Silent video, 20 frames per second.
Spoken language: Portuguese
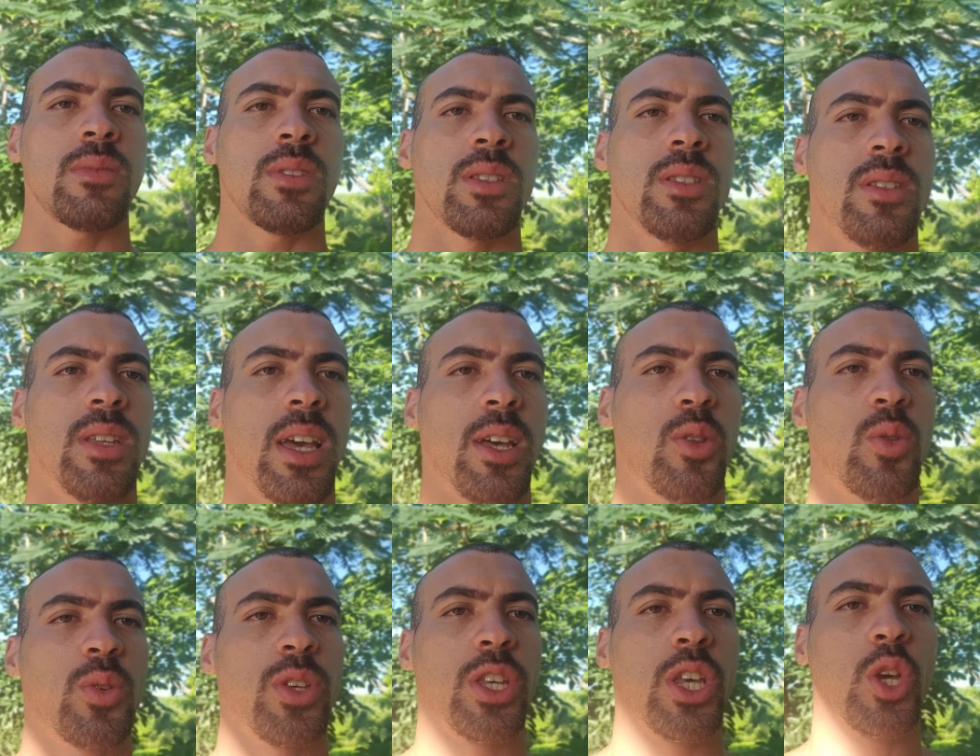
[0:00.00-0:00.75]

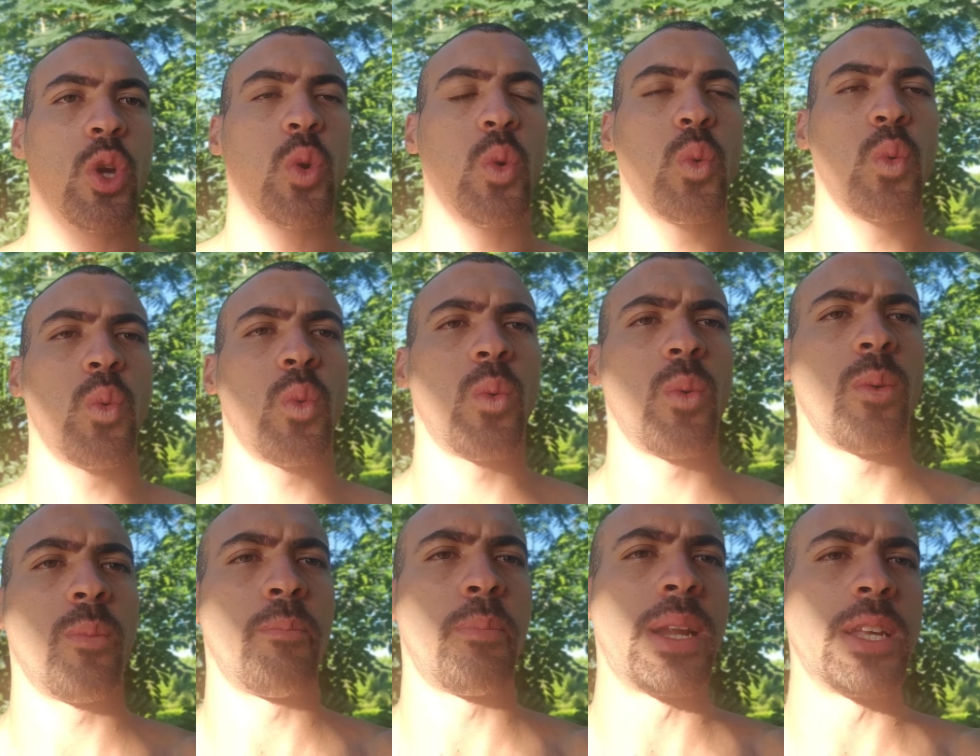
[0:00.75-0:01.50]
certo? E eu
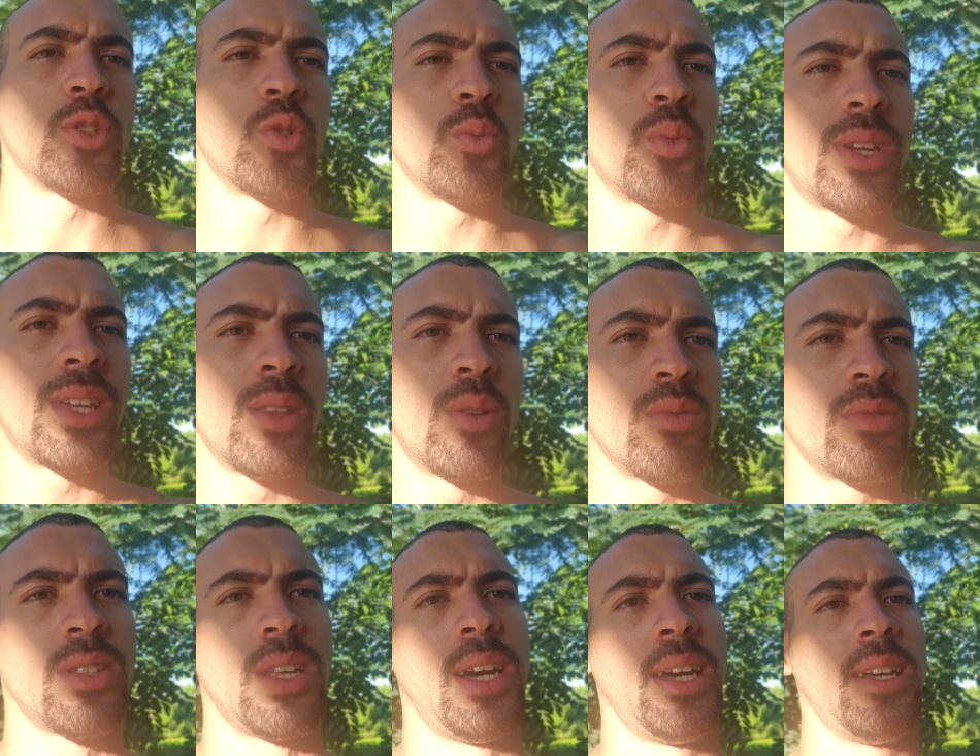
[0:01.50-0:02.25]
presumo que não
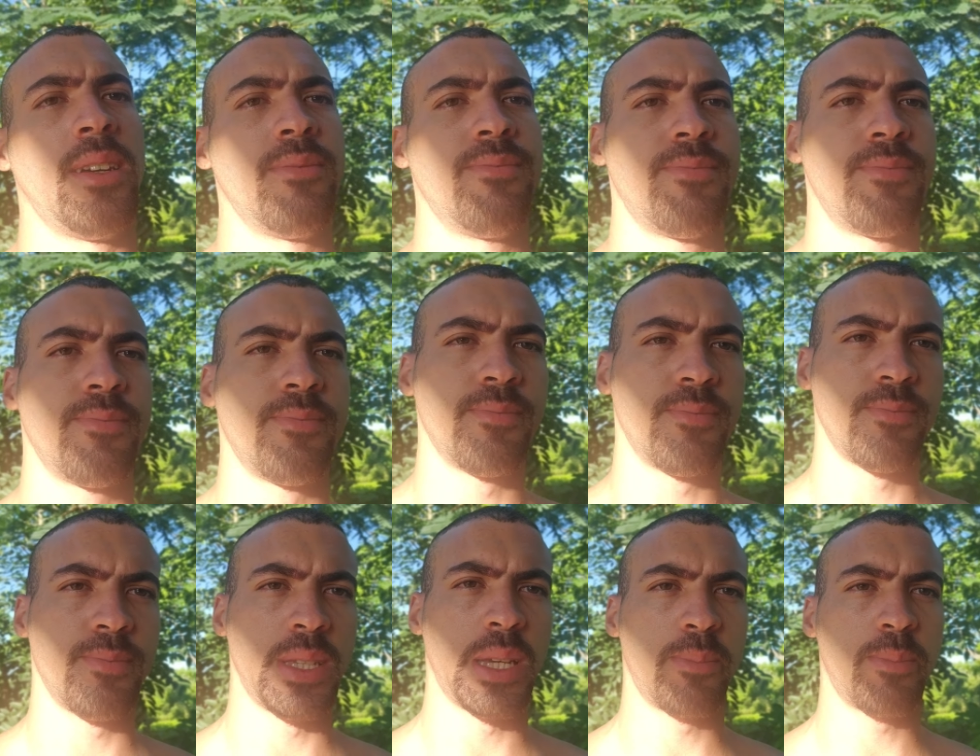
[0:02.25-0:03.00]
saia.
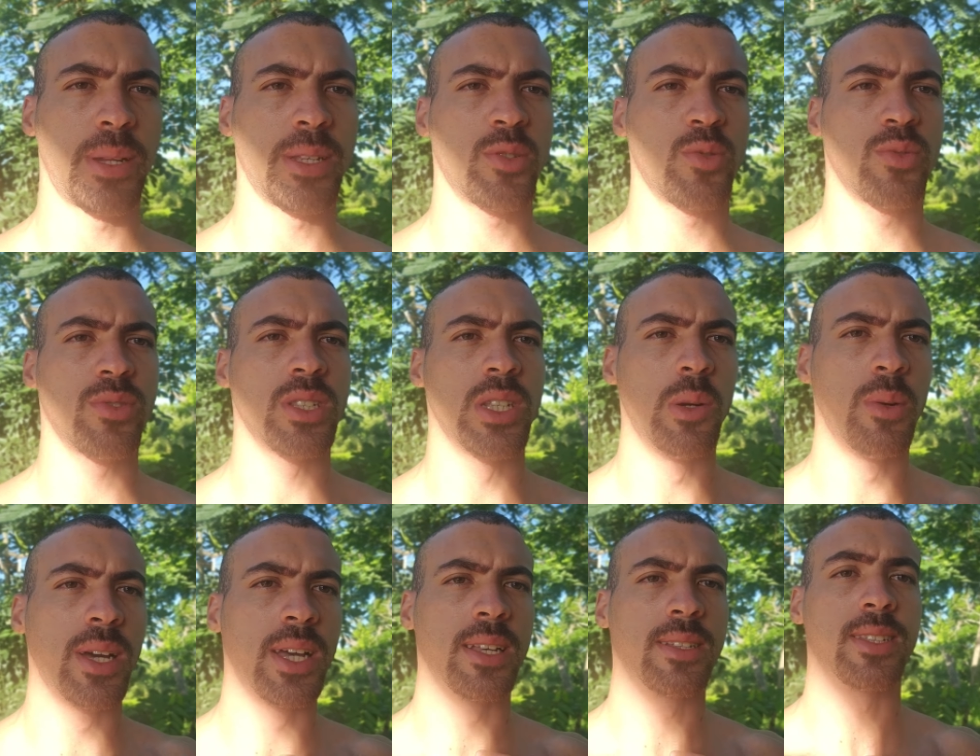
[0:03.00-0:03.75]
Minha
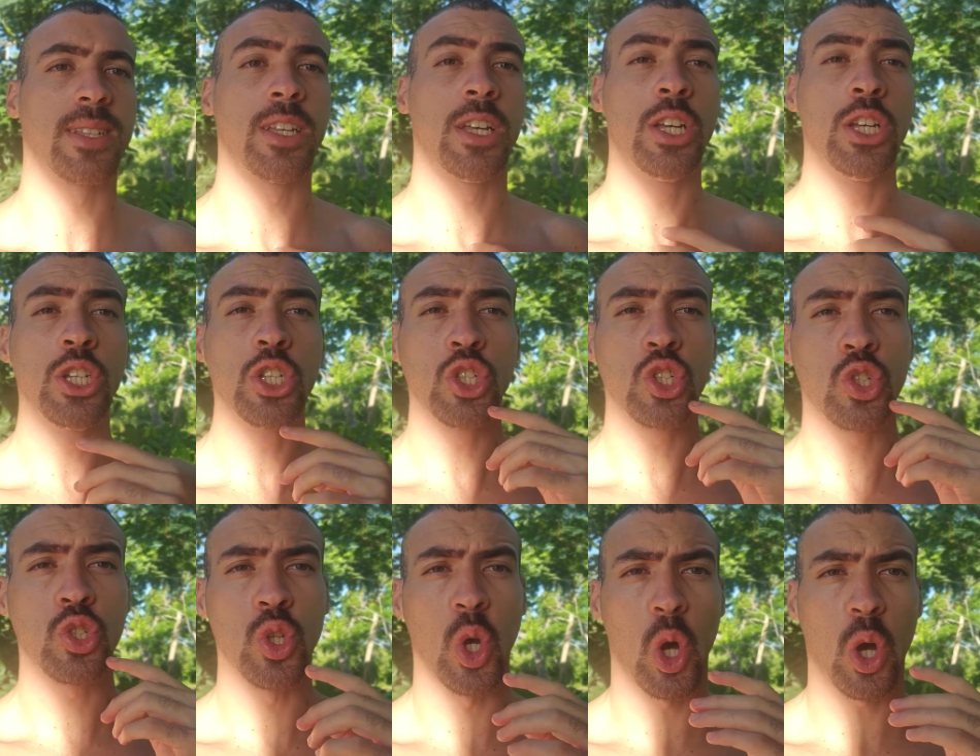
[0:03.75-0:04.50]
presunção é essa.
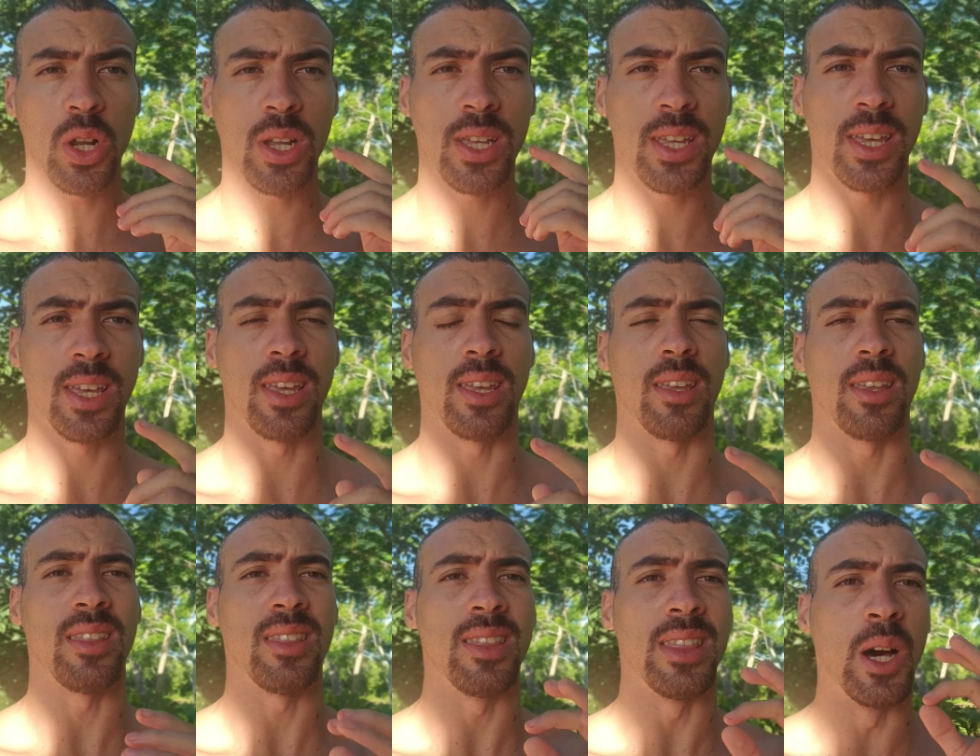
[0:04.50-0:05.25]
Só
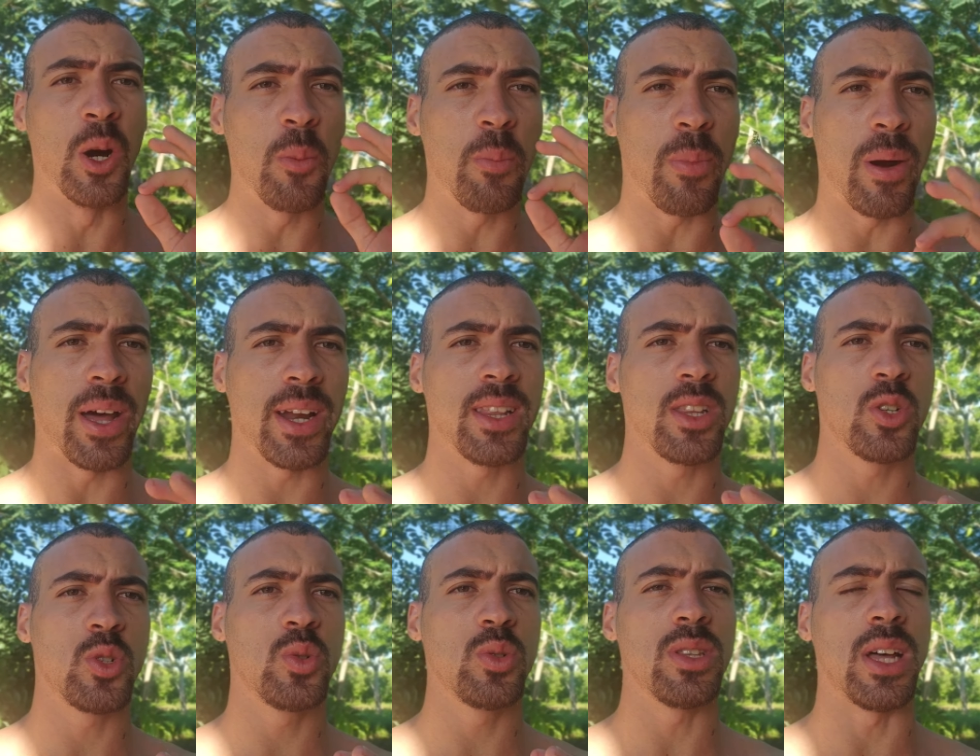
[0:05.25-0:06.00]
que não pare
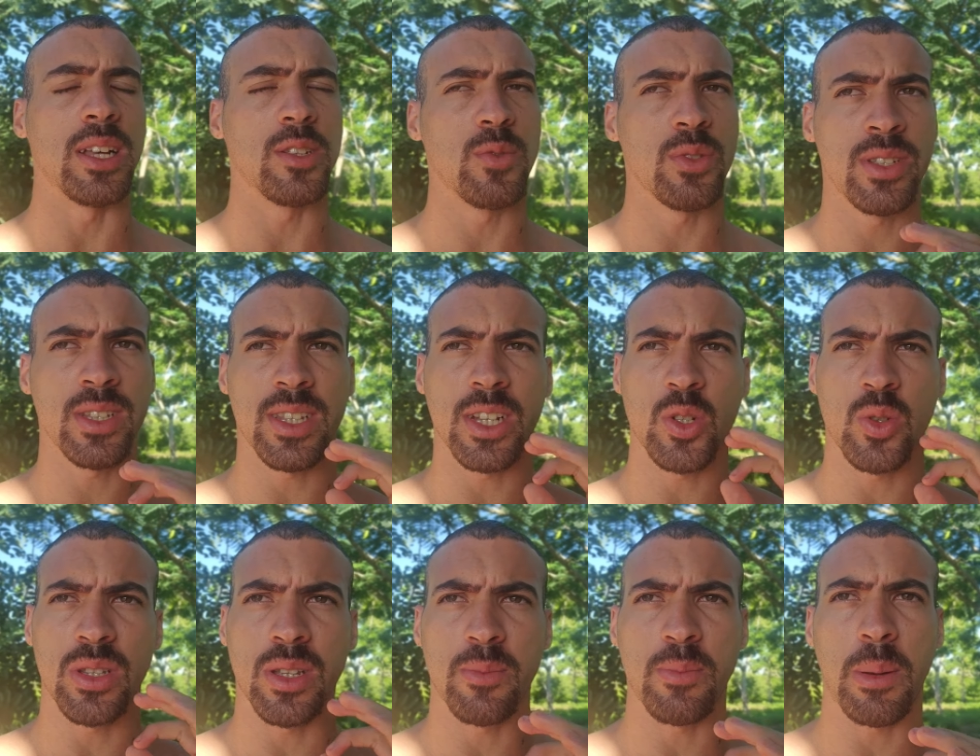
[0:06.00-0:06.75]
de estudar. Se você está
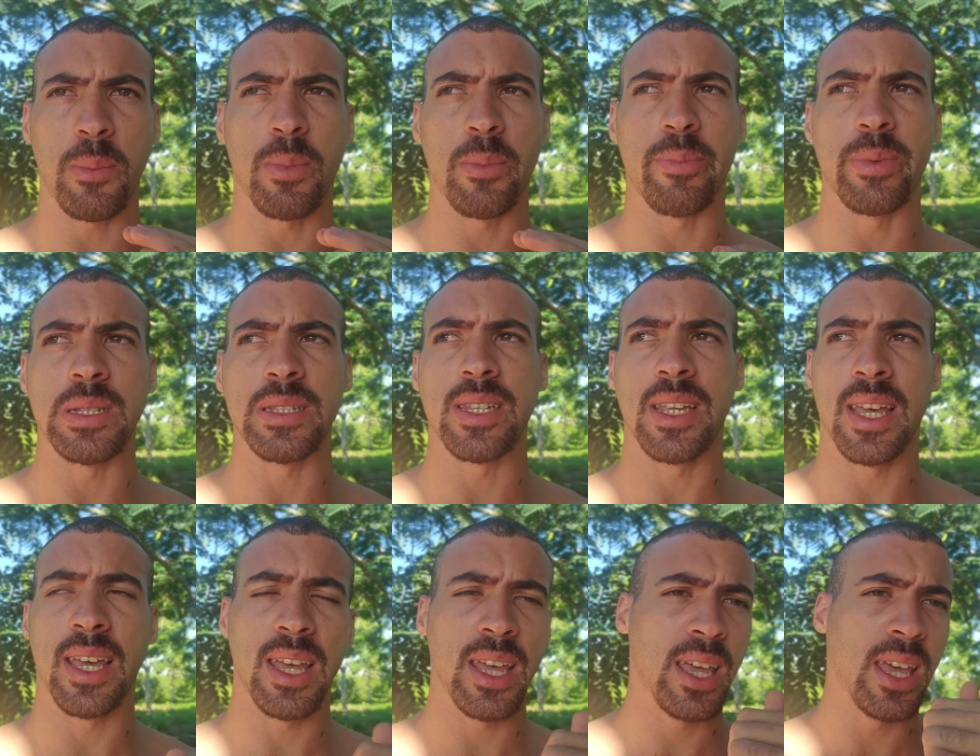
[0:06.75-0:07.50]
estudando para
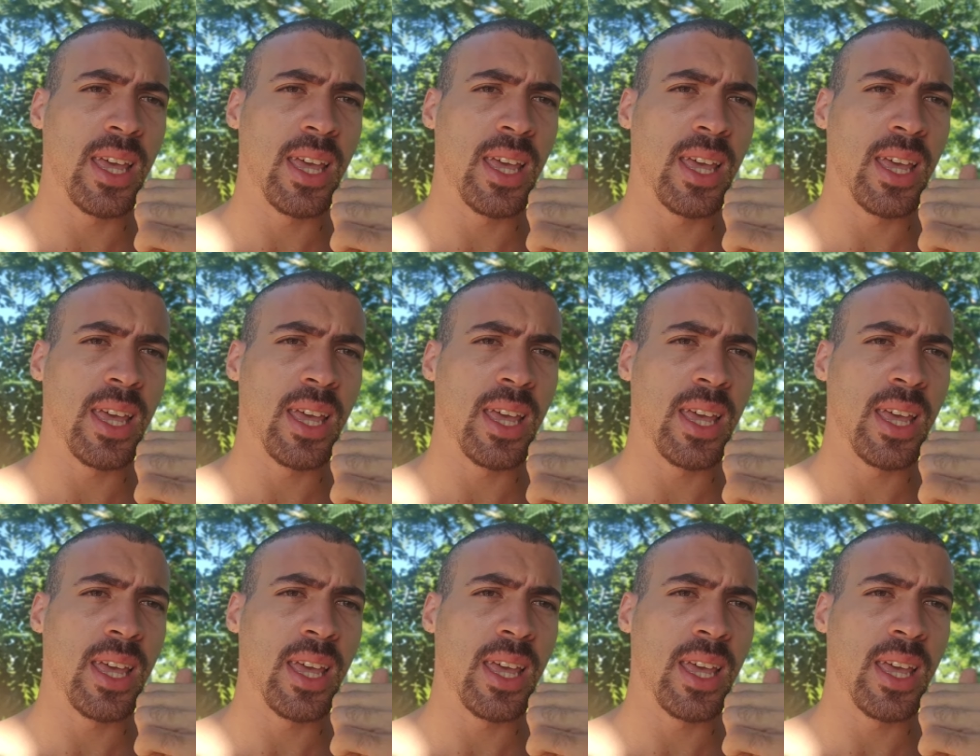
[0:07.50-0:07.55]
PPCE,